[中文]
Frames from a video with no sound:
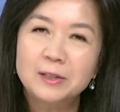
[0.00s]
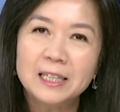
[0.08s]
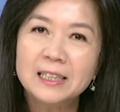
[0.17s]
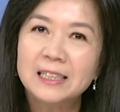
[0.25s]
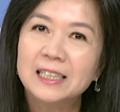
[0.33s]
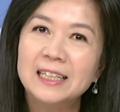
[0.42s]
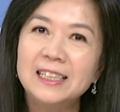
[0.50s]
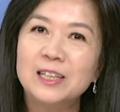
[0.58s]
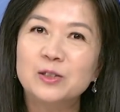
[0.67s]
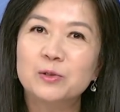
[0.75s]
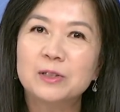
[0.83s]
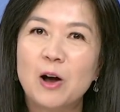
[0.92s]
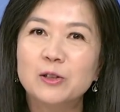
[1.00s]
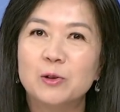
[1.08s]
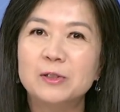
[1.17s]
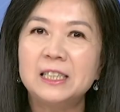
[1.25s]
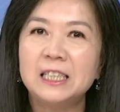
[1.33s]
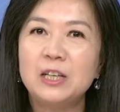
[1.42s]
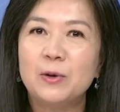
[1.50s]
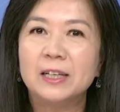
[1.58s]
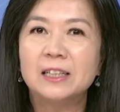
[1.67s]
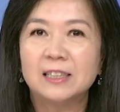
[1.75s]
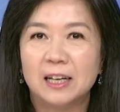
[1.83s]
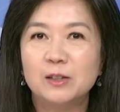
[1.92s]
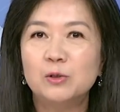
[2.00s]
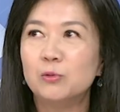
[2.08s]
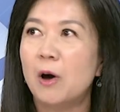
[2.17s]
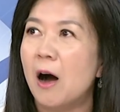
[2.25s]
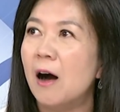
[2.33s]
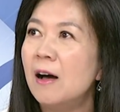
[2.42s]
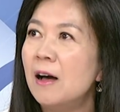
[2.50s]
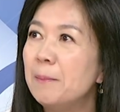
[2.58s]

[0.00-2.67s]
真的呈现出高雄市议员的程度哈，